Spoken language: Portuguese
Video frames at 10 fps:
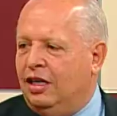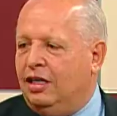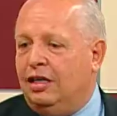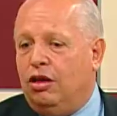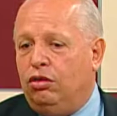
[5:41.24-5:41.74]

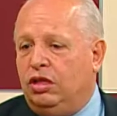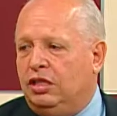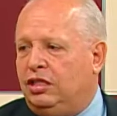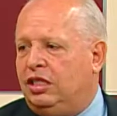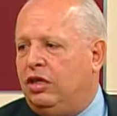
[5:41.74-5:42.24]
não
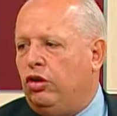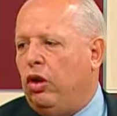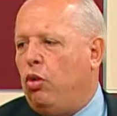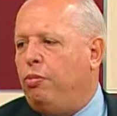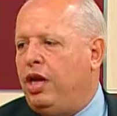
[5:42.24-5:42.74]
se
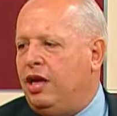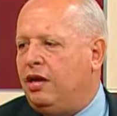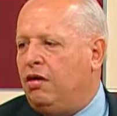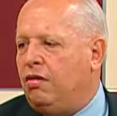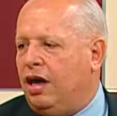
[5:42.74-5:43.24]

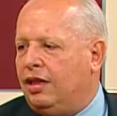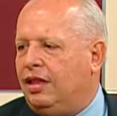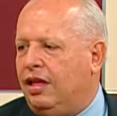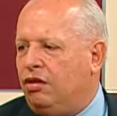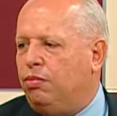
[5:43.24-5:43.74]
obrigam a
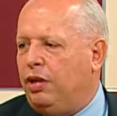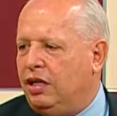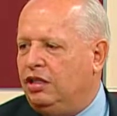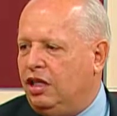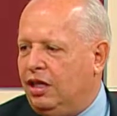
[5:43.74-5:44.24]
ter um
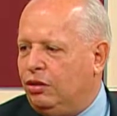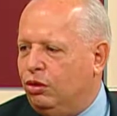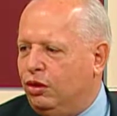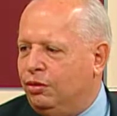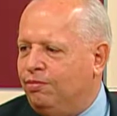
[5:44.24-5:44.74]
plano diretor.